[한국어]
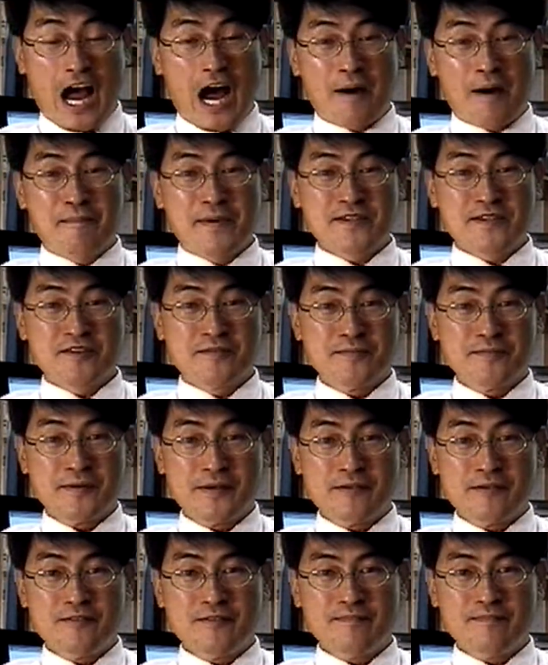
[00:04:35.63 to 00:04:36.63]
앞에서
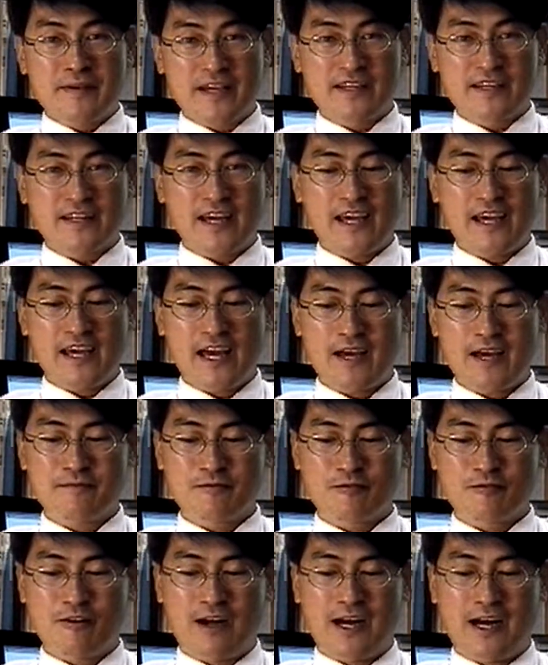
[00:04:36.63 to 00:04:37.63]
배운 벡타의
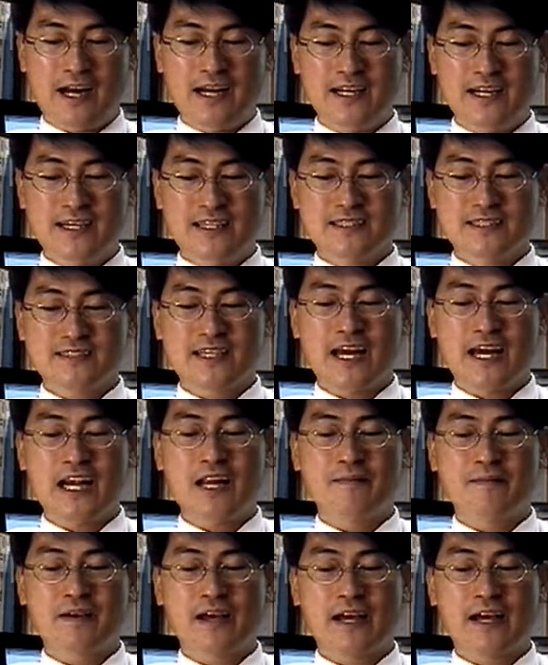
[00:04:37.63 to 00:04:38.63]
합과
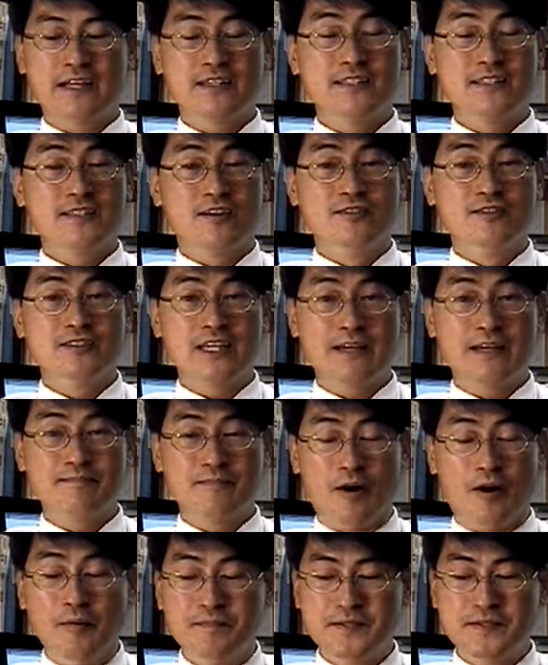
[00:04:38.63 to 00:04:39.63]
스칼라베가 갖는
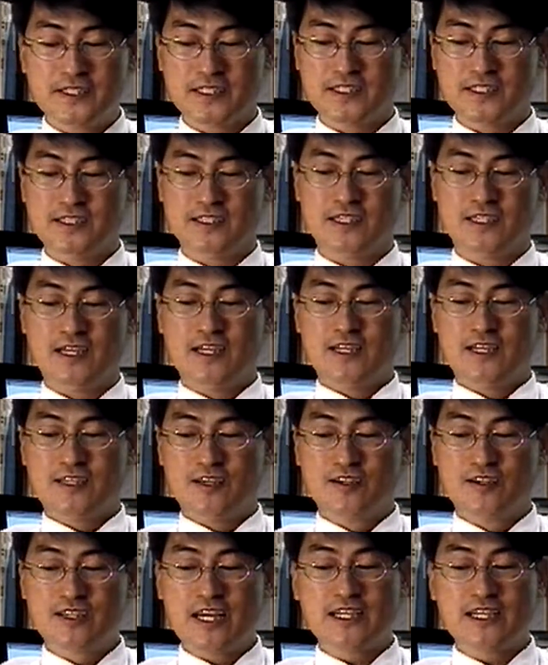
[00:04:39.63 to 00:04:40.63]
연산 법칙은
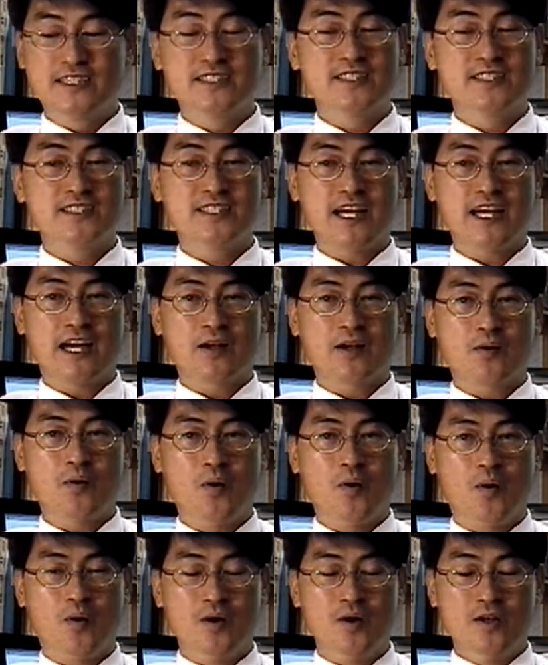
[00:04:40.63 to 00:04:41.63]
여기에 그치지
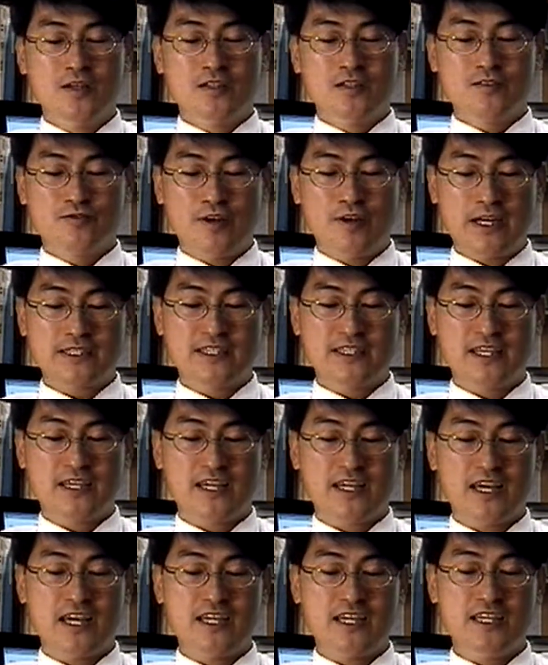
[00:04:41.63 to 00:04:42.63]
않고 수학
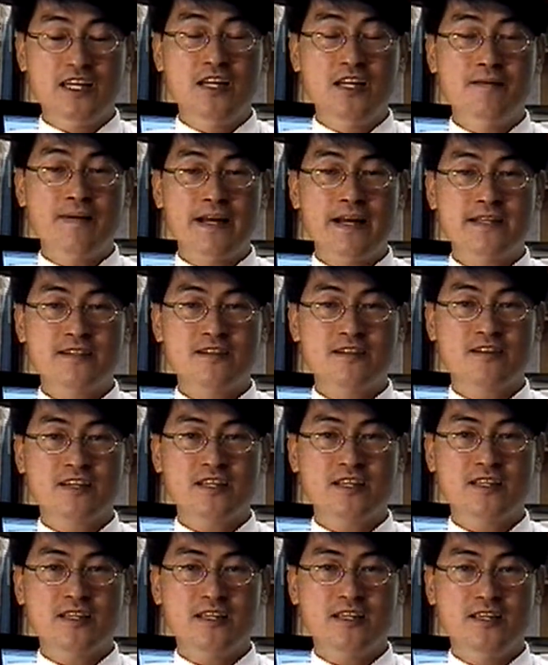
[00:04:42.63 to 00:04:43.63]
체계의
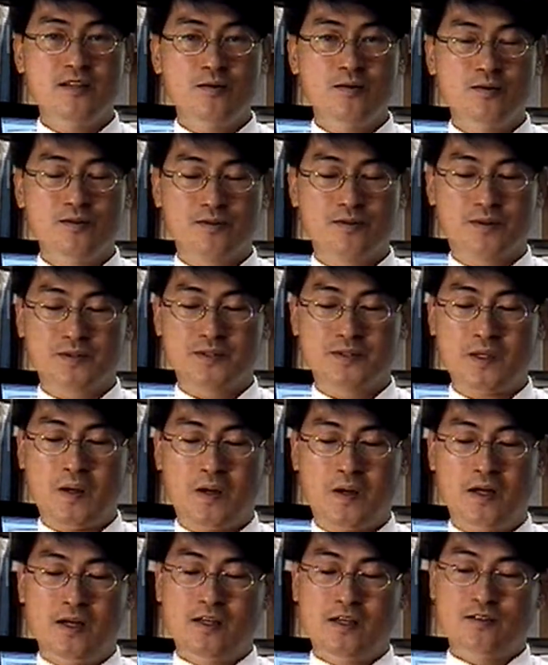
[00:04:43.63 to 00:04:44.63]
일반적인
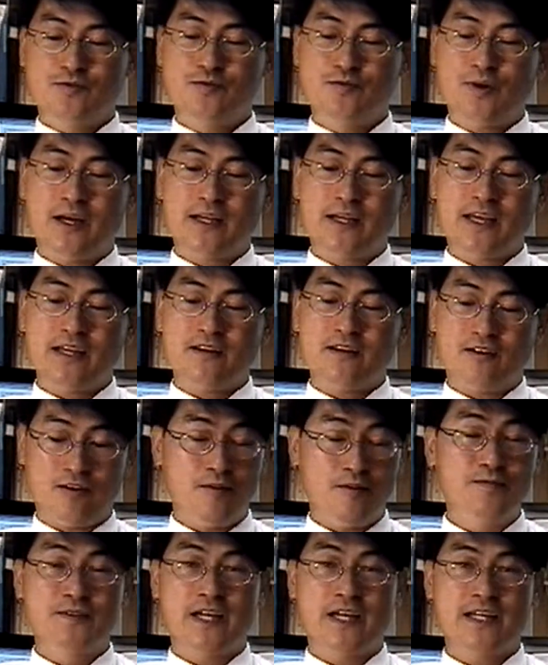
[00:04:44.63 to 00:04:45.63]
이론으로서 수학의
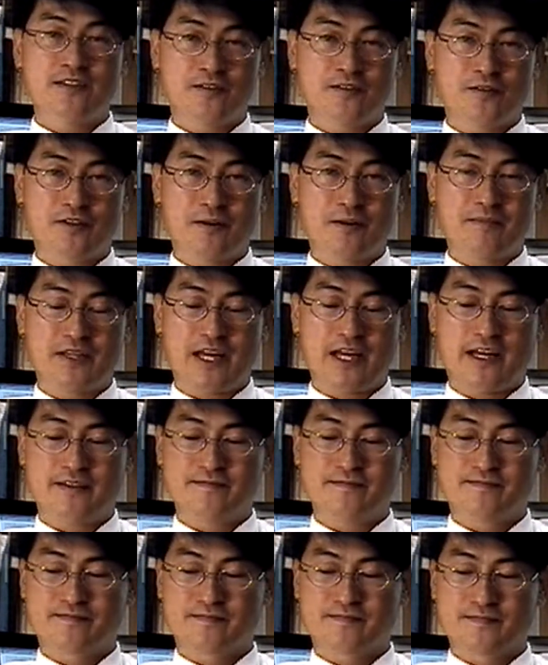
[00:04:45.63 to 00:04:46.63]
여러 분야에 적용됩니다.
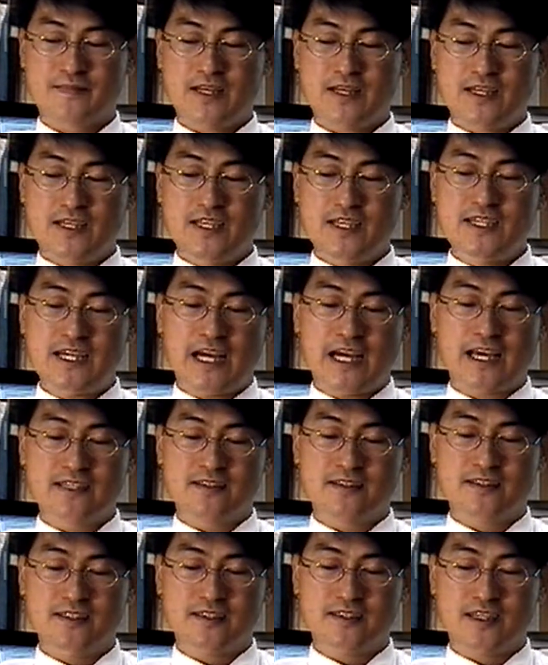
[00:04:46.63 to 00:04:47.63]
이
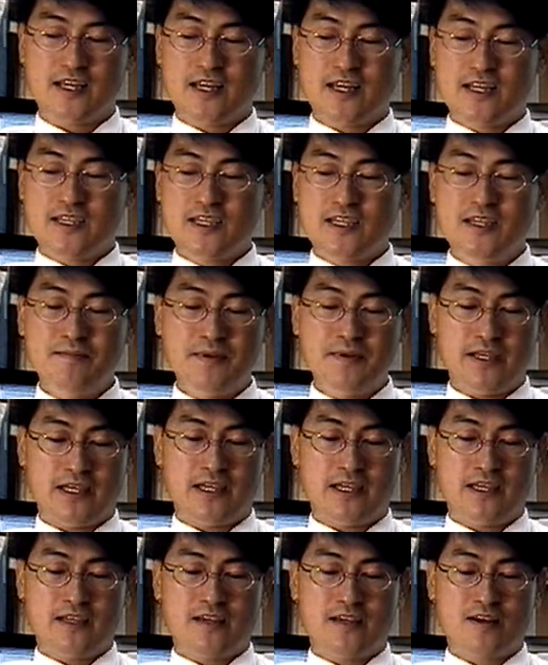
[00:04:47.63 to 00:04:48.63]
장에서는
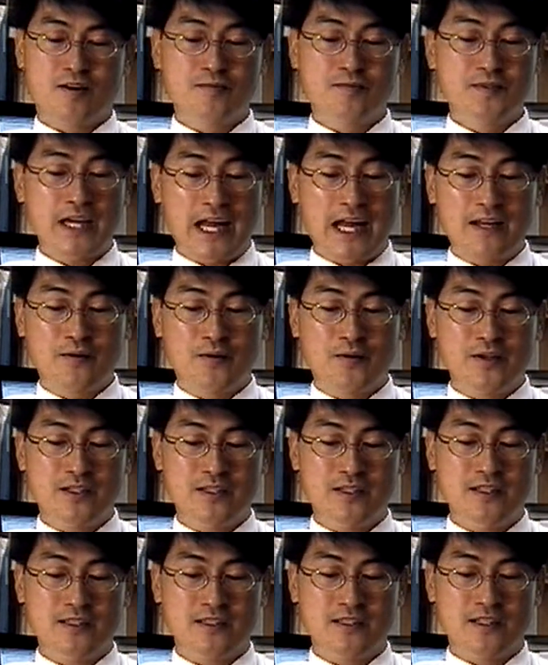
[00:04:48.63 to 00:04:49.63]
이미 여러분이 알고
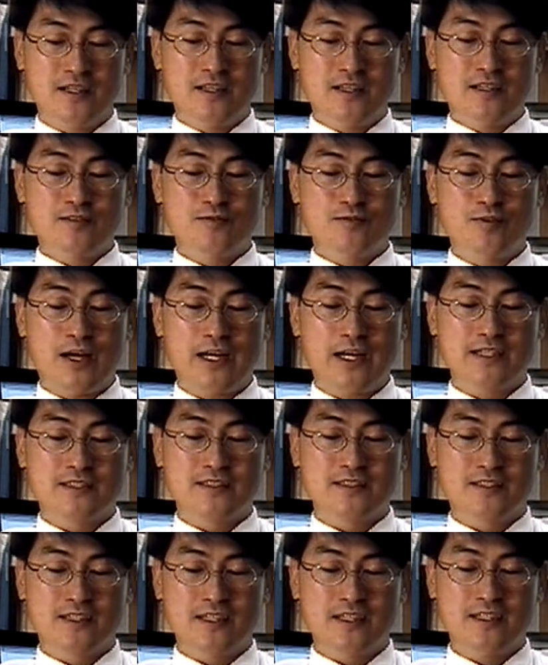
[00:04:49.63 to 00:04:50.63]
있는
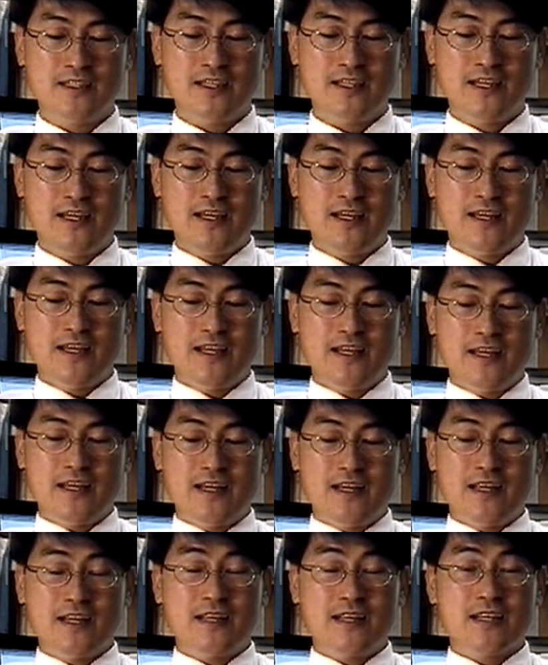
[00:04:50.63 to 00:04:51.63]
수학적인
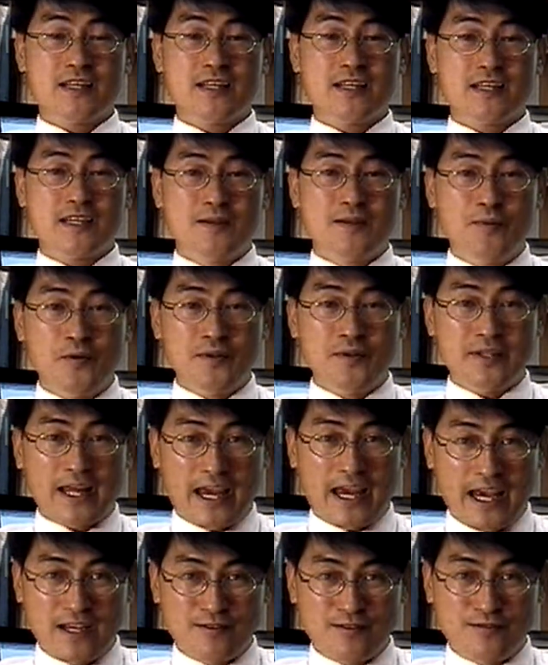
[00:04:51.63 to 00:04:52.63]
기본
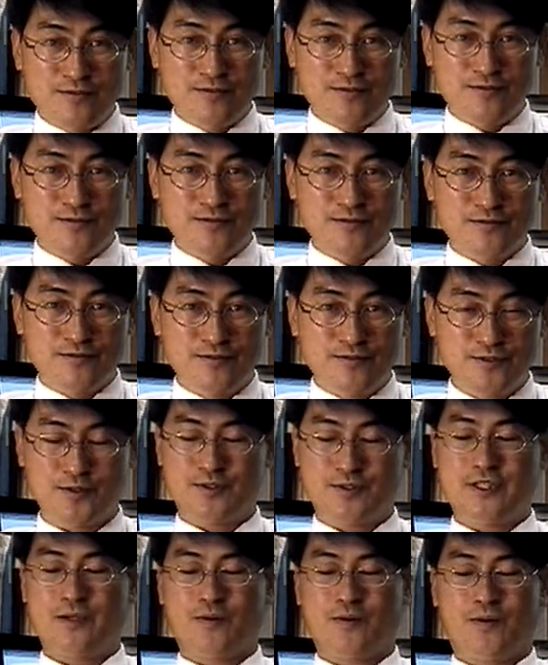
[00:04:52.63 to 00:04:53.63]
대수
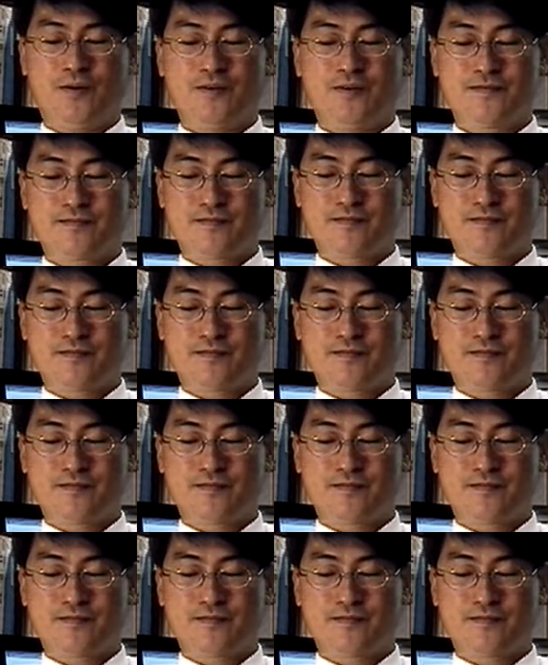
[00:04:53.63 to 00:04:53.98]
구조체로